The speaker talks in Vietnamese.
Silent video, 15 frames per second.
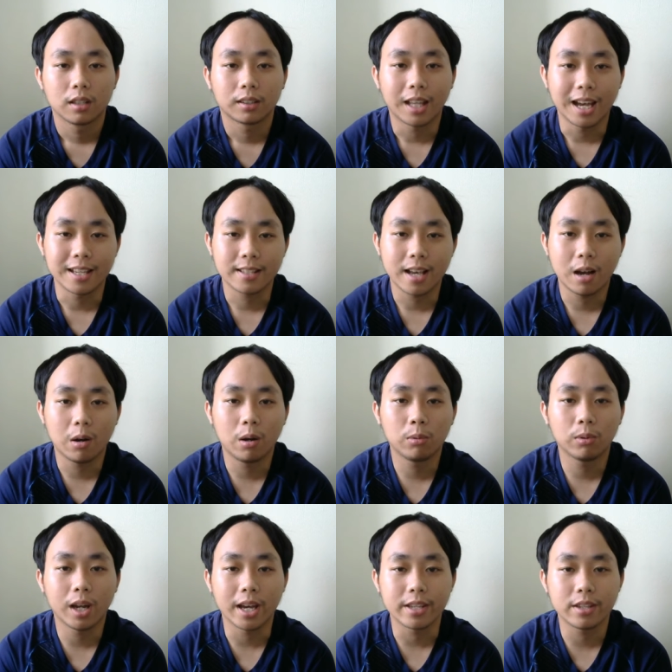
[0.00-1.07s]
tại sao
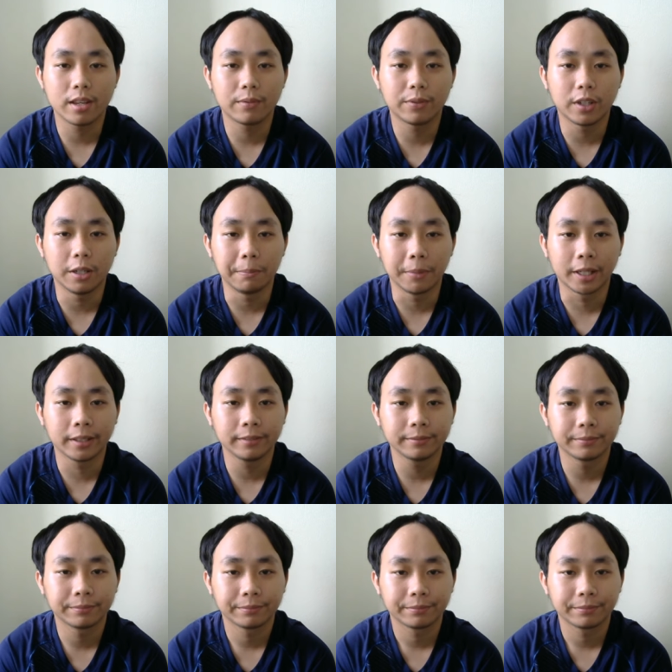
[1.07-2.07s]
ông lại giết vợ mình